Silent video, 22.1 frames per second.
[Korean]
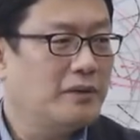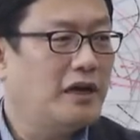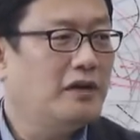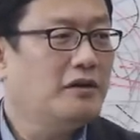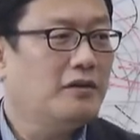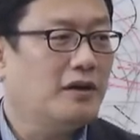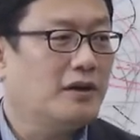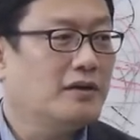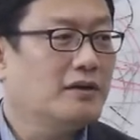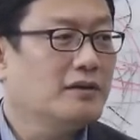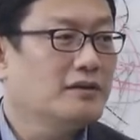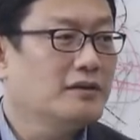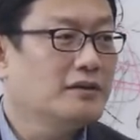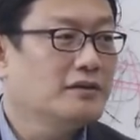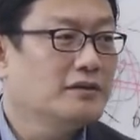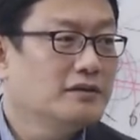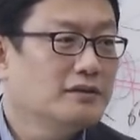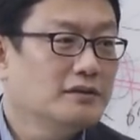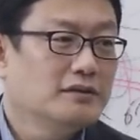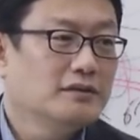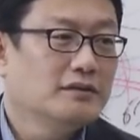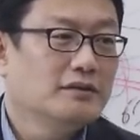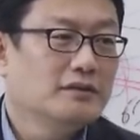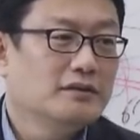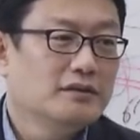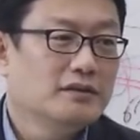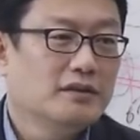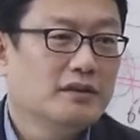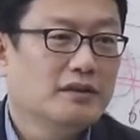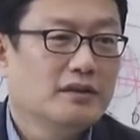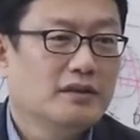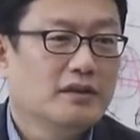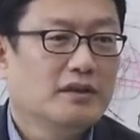말도 안 한
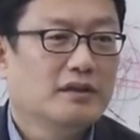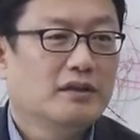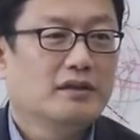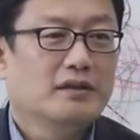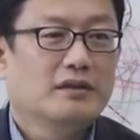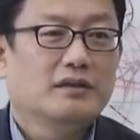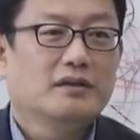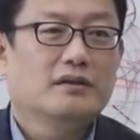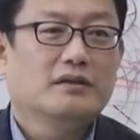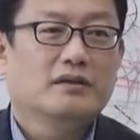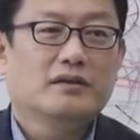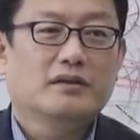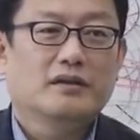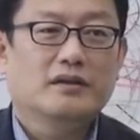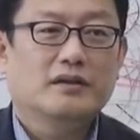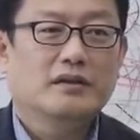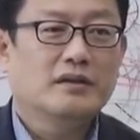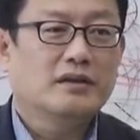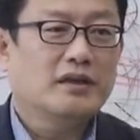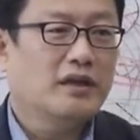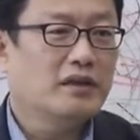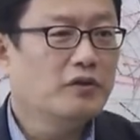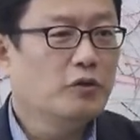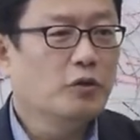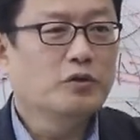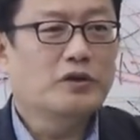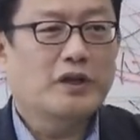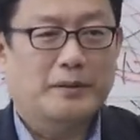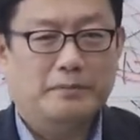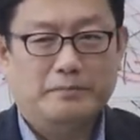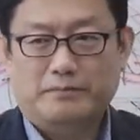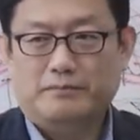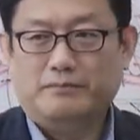거예요. 일단
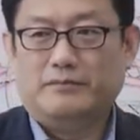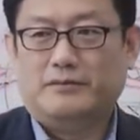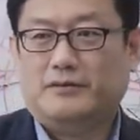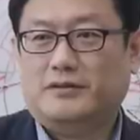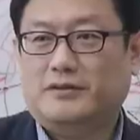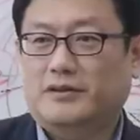노답.